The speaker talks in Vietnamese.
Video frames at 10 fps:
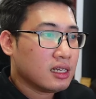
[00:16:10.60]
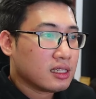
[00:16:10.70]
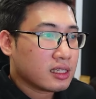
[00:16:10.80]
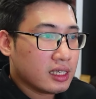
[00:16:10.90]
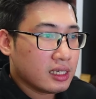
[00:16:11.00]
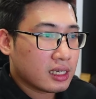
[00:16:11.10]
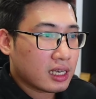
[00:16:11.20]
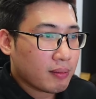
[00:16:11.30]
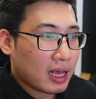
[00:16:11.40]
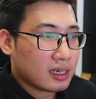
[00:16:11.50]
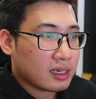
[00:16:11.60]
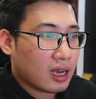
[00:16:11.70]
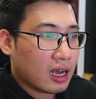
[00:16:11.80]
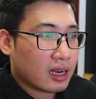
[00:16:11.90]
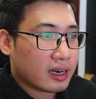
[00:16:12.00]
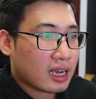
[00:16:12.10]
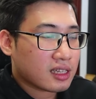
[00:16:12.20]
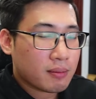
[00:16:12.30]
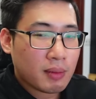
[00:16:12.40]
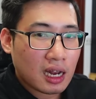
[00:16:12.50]
Thì các bạn à, đang
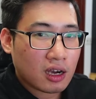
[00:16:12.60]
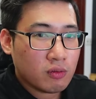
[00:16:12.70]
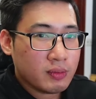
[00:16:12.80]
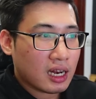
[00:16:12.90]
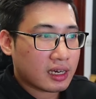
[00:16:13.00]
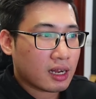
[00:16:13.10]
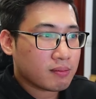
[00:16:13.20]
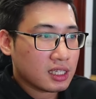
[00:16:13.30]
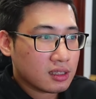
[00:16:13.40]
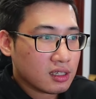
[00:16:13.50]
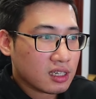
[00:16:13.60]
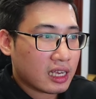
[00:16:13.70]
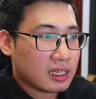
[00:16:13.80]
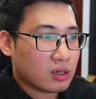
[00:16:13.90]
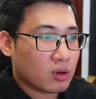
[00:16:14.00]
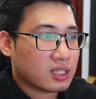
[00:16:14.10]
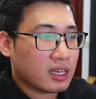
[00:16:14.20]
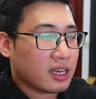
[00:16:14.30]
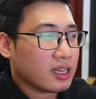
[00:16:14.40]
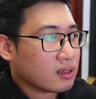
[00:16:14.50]
thắc mắc là không biết là năm tin tức này nó
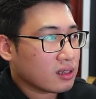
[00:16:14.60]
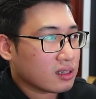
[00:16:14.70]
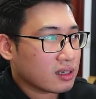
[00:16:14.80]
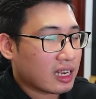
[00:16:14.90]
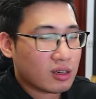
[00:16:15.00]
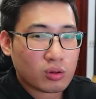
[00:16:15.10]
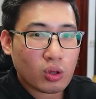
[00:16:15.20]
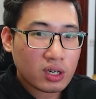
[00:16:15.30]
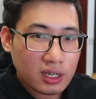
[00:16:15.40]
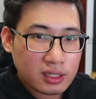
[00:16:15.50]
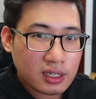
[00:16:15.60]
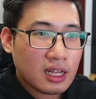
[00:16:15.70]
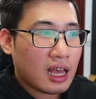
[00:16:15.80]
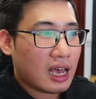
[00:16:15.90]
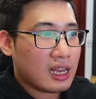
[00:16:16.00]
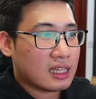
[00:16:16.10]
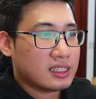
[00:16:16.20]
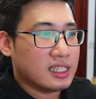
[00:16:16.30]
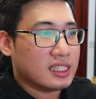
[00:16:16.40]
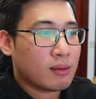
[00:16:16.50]
sẽ đánh nó tốt hơn hay là
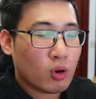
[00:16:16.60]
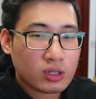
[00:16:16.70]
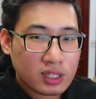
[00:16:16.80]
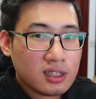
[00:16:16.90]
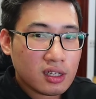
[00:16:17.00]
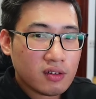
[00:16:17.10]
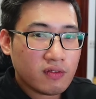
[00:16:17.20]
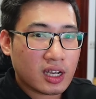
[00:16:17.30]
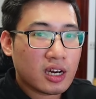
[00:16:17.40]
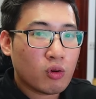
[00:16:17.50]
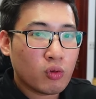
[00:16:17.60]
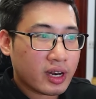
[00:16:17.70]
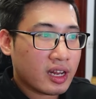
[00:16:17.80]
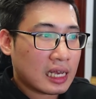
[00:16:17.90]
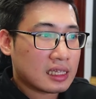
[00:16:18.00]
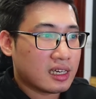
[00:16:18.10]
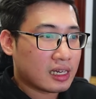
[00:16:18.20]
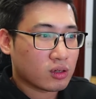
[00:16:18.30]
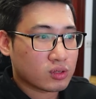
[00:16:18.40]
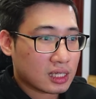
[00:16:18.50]
chỉ ra một tin tức về cái đồng u ét đê này thì
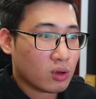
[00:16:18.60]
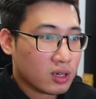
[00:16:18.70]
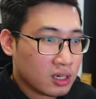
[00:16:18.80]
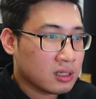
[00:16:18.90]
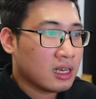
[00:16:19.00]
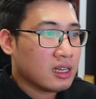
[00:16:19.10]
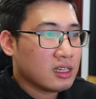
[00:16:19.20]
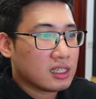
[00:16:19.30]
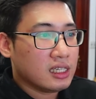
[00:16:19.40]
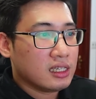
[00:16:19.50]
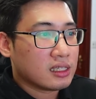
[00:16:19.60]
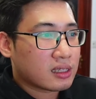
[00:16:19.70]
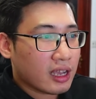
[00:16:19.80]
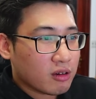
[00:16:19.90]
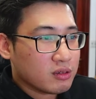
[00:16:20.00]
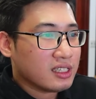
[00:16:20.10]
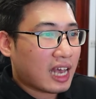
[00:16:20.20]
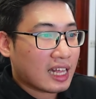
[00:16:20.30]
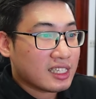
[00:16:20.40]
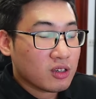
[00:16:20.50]
đánh nó sẽ tốt hơn. Thì theo như
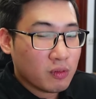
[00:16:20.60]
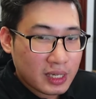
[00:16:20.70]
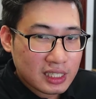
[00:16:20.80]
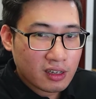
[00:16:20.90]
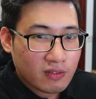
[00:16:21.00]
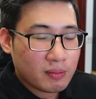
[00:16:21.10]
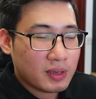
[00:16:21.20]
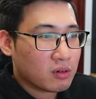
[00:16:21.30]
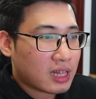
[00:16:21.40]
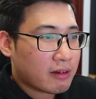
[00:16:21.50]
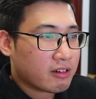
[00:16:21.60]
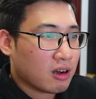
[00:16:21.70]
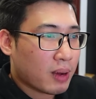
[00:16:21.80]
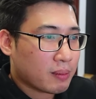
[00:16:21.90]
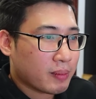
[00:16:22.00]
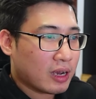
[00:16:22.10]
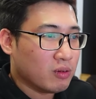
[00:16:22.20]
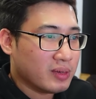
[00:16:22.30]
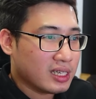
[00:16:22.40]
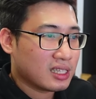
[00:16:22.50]
cá nhân của mình nhé, và mình cũng tham khảo bạn bè của
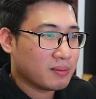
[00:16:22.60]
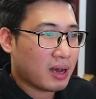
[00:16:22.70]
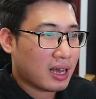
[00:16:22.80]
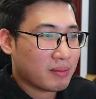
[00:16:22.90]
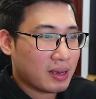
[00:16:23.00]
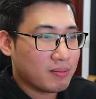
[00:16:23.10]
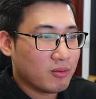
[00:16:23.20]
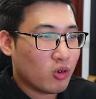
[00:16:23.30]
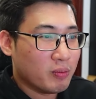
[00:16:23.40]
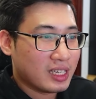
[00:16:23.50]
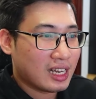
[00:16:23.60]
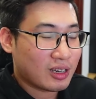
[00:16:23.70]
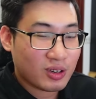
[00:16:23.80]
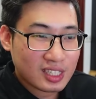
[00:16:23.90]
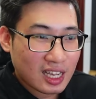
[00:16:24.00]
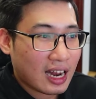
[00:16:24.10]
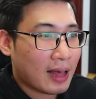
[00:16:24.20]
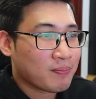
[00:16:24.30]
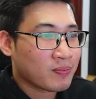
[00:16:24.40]
mình, thì bạn bè của mình lại nói rằng là